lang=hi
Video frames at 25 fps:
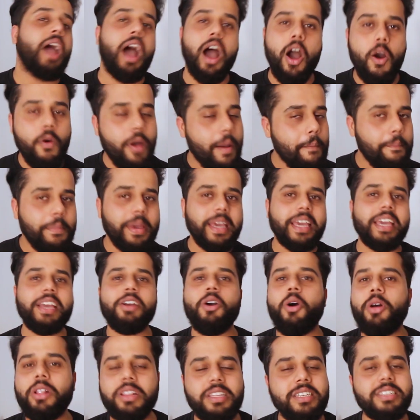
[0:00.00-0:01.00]
हाउ आई एम
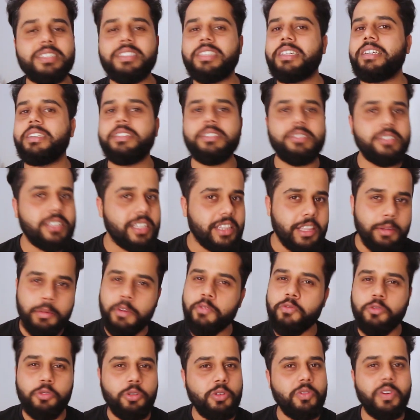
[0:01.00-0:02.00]
मेकिंग ऑल दिस थिंग्स जितना भी
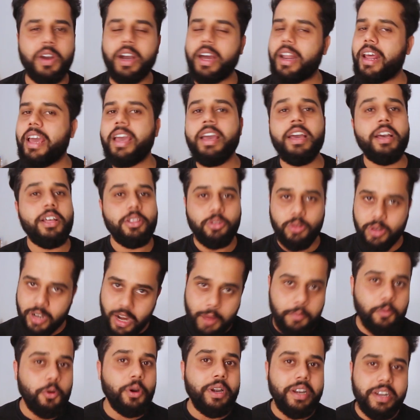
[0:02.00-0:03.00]
फूड वगैरह है तो अगर
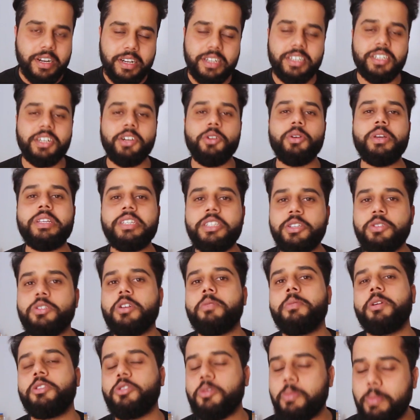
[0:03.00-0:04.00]
आपको इंटरेस्टेड हो इन
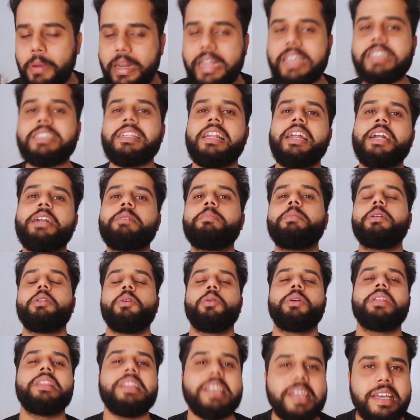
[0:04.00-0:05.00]
चीज़ों में तो प्लीज़ लेट मी
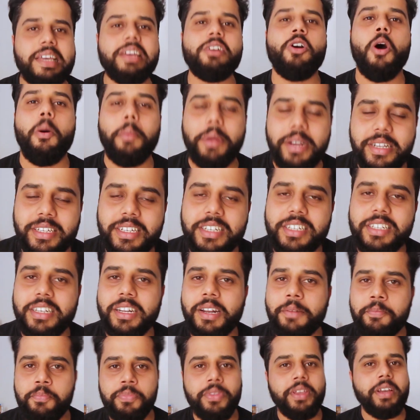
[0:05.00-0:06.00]
नो इन दी कॉमेंट
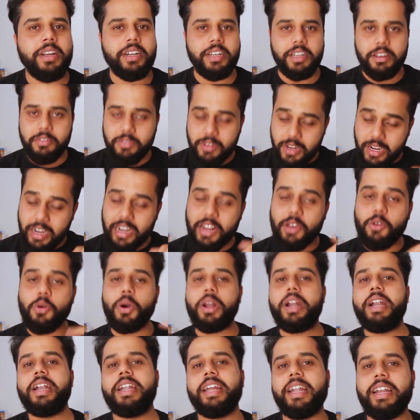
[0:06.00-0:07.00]
सेक्शन डेफिनेटली
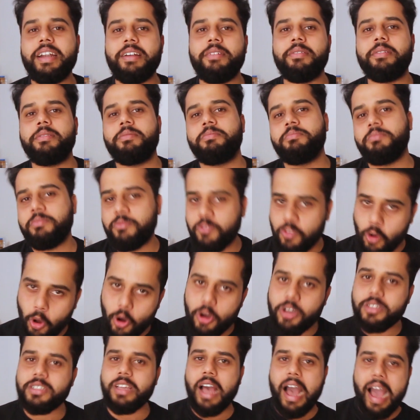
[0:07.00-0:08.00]
क्वारंटाइन
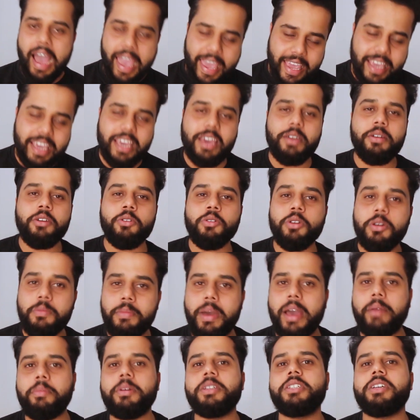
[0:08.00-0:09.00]
व्लॉग्स आएंगे क्योंकि
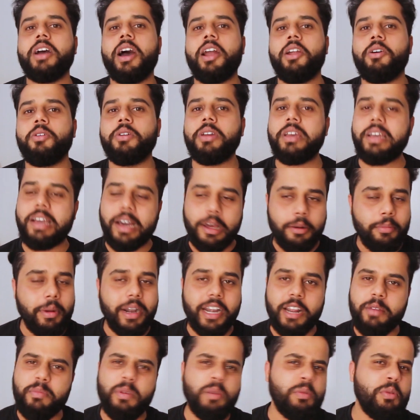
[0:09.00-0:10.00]
मैं भी चाह रहा हूँ कि घर
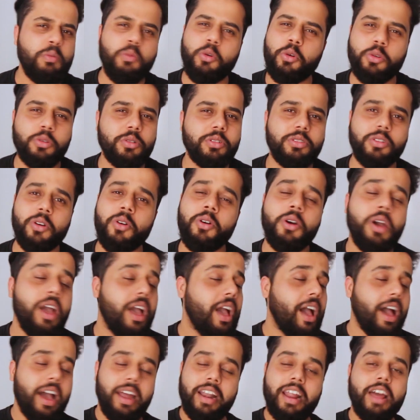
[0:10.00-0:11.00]
बैठ के मैं भी बोर होता हूँ
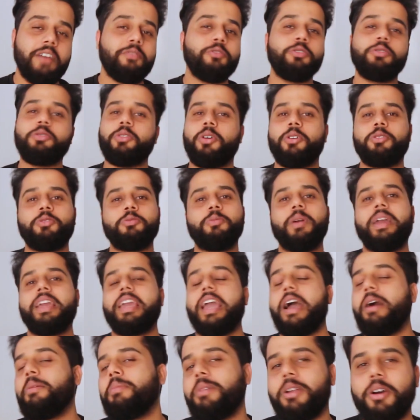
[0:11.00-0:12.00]
एंड आई हैव टू टॉक टू माई
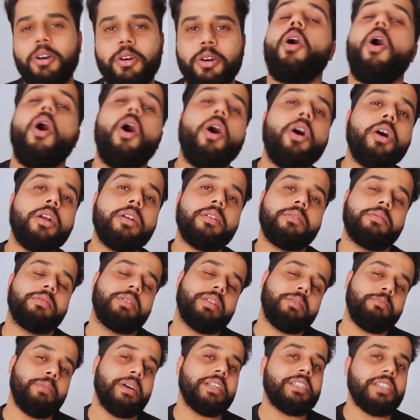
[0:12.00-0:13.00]
कैमरा और
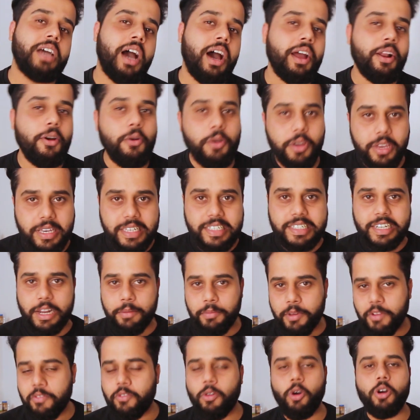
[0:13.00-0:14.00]
मैं चाह रहा हूँ कि इस
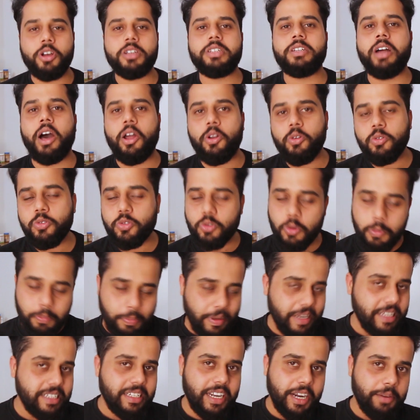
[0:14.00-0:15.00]
टाइप के व्लॉग्स डालूँ सो
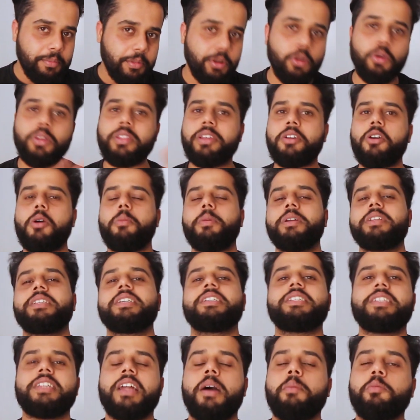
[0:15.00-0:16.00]
प्लीज़ लेट मी नो इन द कमेंट
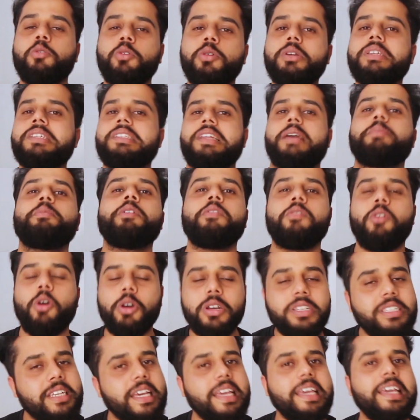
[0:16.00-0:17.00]
सेक्शन आपको इस टाइप के
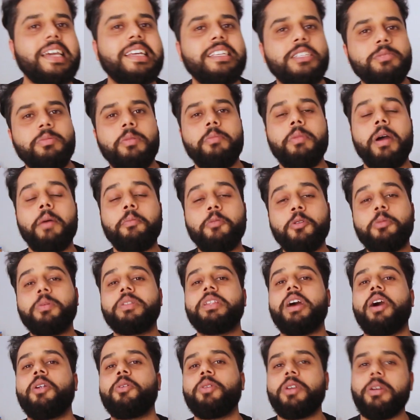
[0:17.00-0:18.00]
व्लॉग चाहिए जिसमें मैं आपको
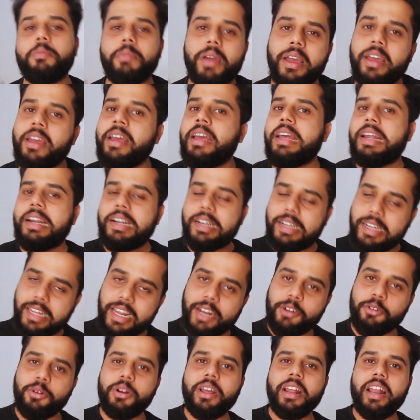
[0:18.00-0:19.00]
बता रहा हूँ कि मैं
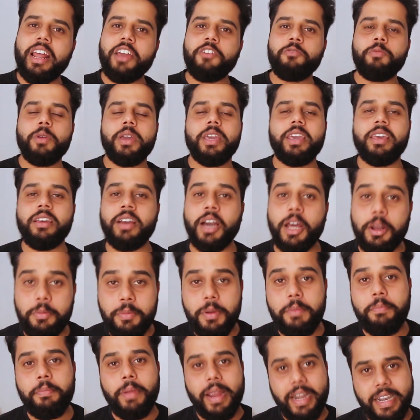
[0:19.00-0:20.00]
डे टू डे लाइफ में घर
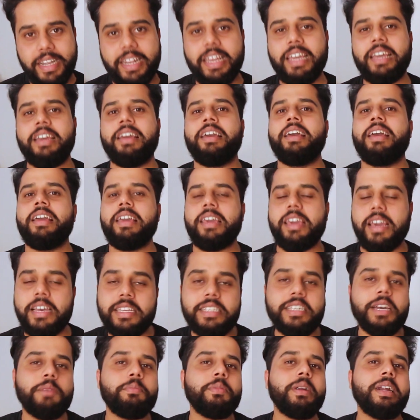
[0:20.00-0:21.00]
पे बैठे
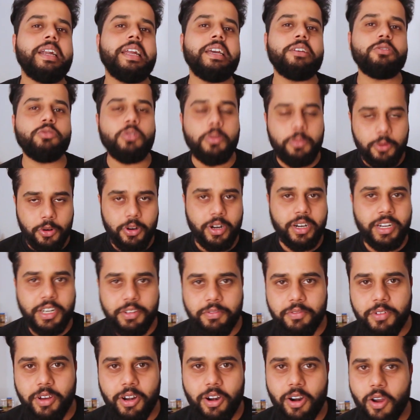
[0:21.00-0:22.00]
कैसे अपने डेज को
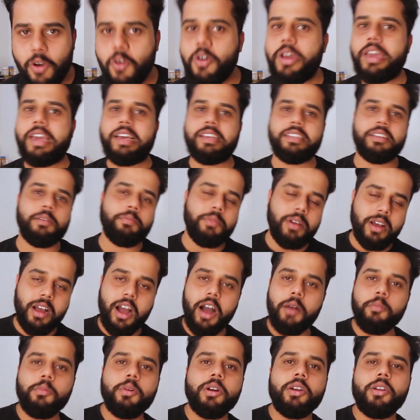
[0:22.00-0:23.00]
प्रोडक्टिव कर रहा हूँ कैसे अपना
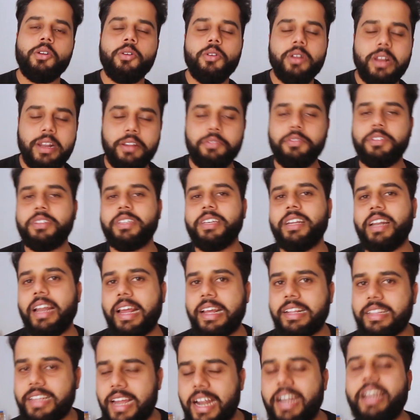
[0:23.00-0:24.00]
काम कर रहा हूँ एवरीथिंग
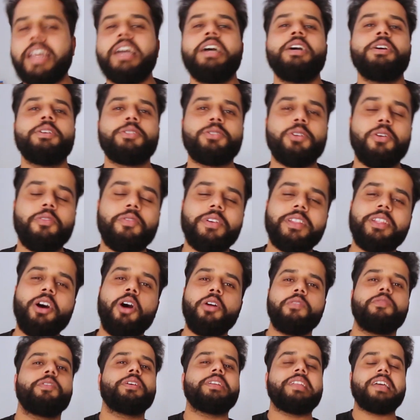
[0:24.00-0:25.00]
लाइक दैट सो
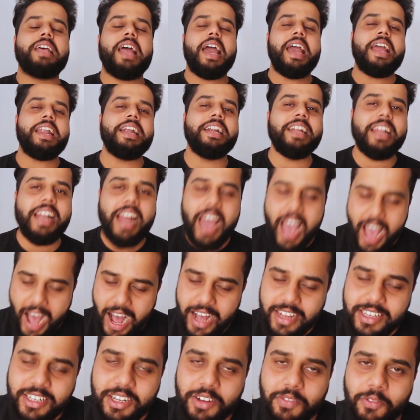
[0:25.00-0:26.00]
विदाउट फर्दर एनी डिले
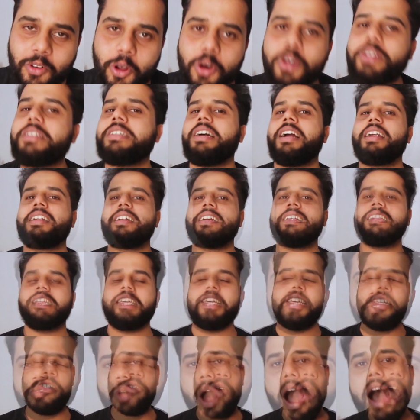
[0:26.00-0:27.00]
आज का ब्लॉग स्टार्ट करते
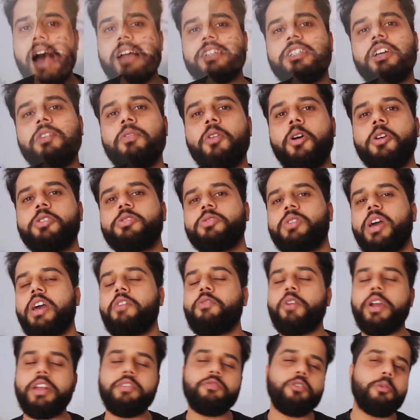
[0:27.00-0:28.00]
हैं सो so, आज का ब्लॉग जो है
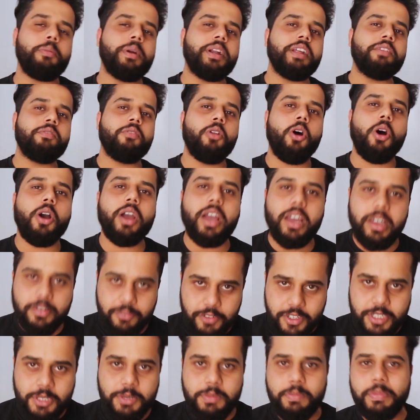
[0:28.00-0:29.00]
वो इन्फॉर्मेटिव ब्लॉग है
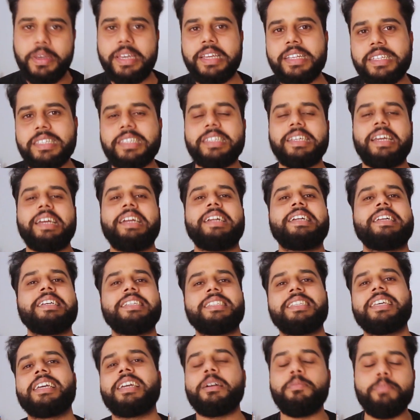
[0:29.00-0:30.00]
विच मीन्स इट
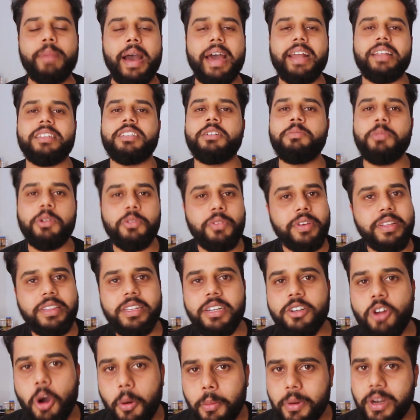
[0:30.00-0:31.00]
इज द कंपेरिजन बिटवीन
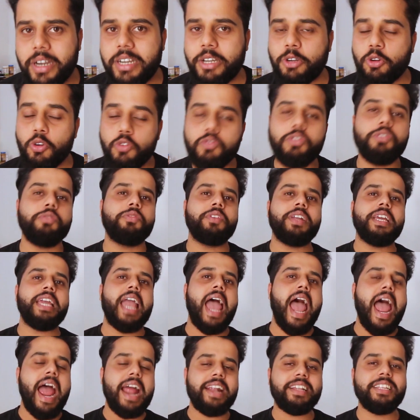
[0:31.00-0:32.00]
द डोमिनर फिफ्टी
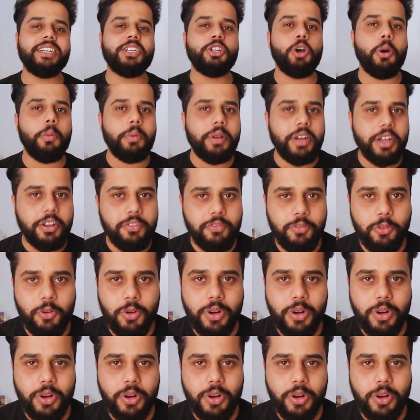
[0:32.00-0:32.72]
एंड द डोमिनर